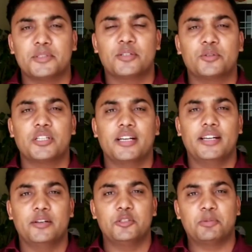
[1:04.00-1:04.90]
शमशेर कौशिक इंडिया
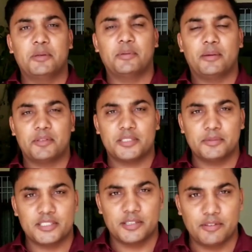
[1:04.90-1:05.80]
न्यूज़ पॉइंट पर आपके समक्ष
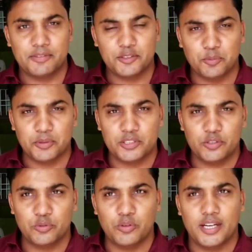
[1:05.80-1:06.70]
एक बार फिर से उपस्थित
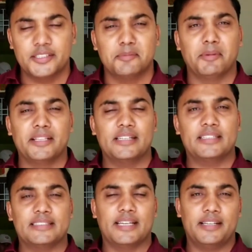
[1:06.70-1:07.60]
हूँ आज हम महेंद्रगढ़
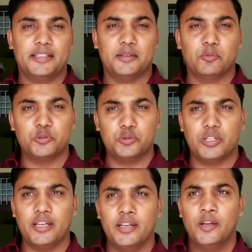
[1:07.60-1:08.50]
शहर के अंदर मौजूद हैं
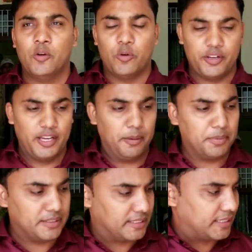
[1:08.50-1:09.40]
और यहाँ पर
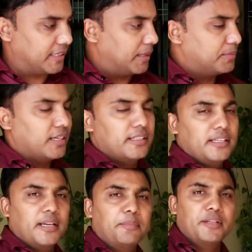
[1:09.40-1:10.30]
जैसा कि आप जानते हैं कि
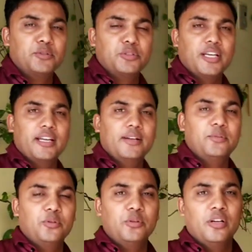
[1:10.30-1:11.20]
अपना जो शहर है वो
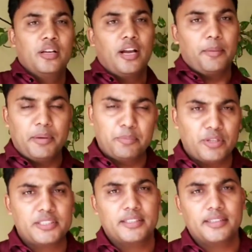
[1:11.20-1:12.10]
अपना पूरा
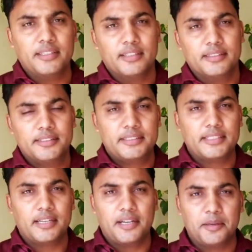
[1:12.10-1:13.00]
क्षेत्र ही शिक्षा
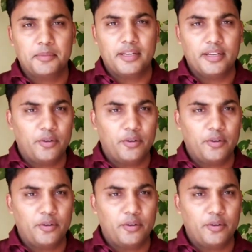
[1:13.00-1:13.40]
का हब है